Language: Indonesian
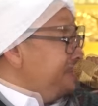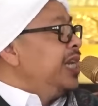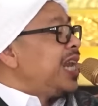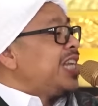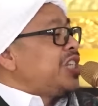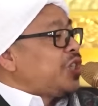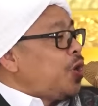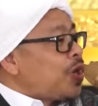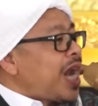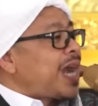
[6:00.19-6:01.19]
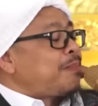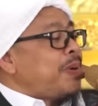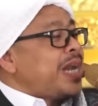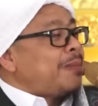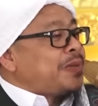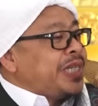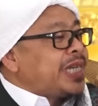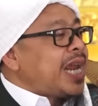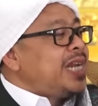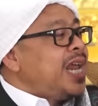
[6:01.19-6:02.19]
Inilah corak
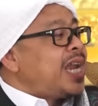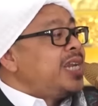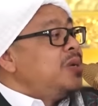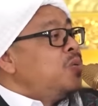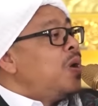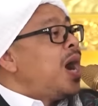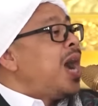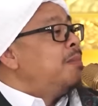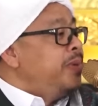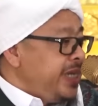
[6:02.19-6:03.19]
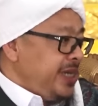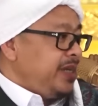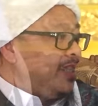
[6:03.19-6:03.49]
penafsiran dari Wahabi.